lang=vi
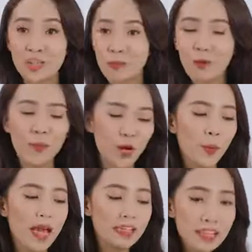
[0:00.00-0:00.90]
Trong lúc mà
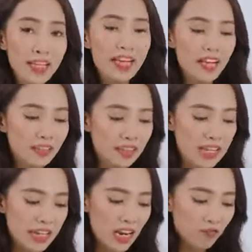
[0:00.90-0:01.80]
nồi đang chiên á,
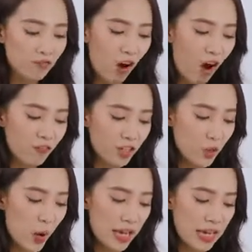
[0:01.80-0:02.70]
thì cái lớp vỏ phía
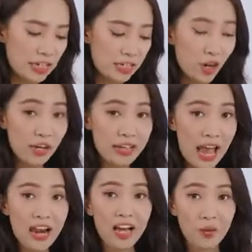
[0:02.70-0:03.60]
ngoài này thì nó
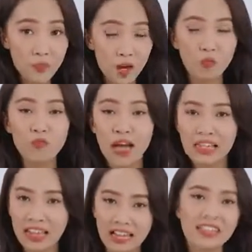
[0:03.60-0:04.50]
khá là ấm nóng.
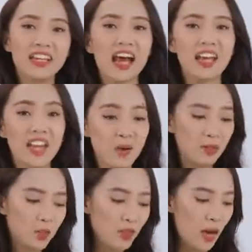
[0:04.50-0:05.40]
Thành ra nếu
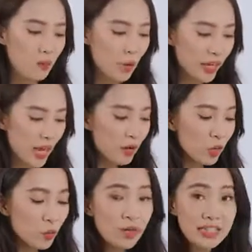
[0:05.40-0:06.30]
mà chúng ta muốn kéo cái
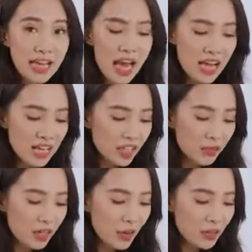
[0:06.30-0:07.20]
lồng nồi này ra
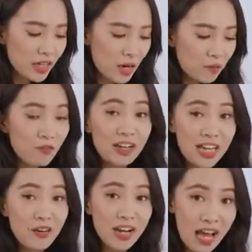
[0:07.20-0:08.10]
thì mình cầm tay cầm và
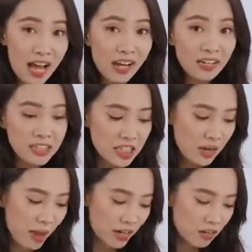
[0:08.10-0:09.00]
kéo ra ha. Chứ
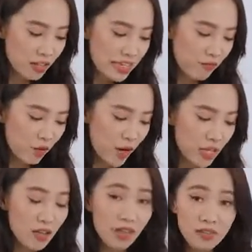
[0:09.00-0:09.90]
các bạn đừng có chạm vào
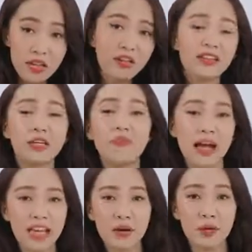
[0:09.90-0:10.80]
đây, nhất là những
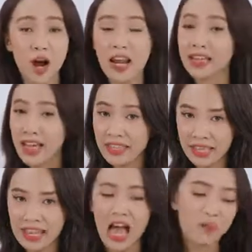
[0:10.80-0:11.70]
bạn nào mà có làn da
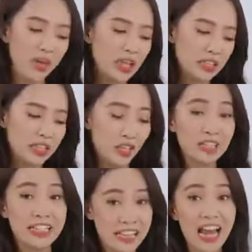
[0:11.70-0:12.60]
nhạy cảm á, thì
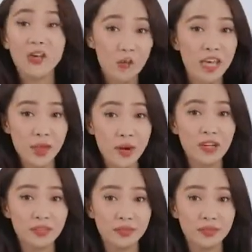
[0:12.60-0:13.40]
nó sẽ khá là nguy hiểm á.